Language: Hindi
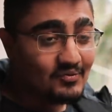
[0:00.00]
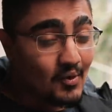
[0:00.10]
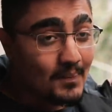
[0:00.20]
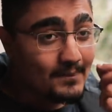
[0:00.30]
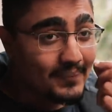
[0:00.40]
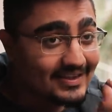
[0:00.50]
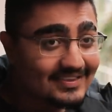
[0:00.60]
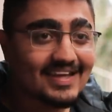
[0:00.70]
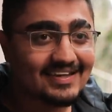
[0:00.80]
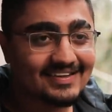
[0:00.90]
वो
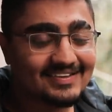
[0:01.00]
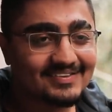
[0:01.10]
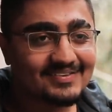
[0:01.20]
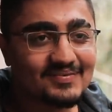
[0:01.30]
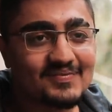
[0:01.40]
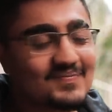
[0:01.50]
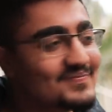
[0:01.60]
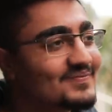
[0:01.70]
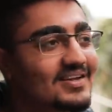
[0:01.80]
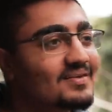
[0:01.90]
पढ़ते ही
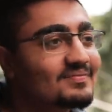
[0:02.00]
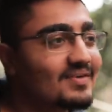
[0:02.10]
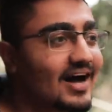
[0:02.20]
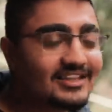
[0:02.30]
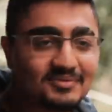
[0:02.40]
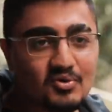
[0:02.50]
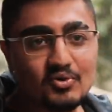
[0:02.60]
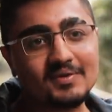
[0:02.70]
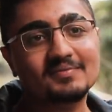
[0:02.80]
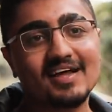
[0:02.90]
मतलब आज भी
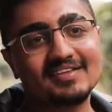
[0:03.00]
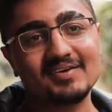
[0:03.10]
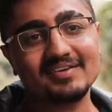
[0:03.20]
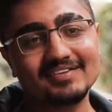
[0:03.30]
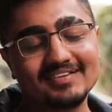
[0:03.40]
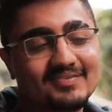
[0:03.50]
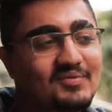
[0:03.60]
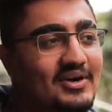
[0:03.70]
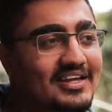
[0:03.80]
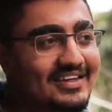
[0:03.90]
गूजम आते हैं
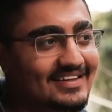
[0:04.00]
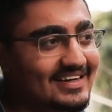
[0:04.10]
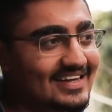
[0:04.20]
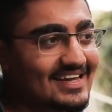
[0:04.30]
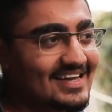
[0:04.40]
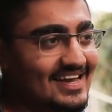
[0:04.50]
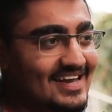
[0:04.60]
बॉडी के अंदर कि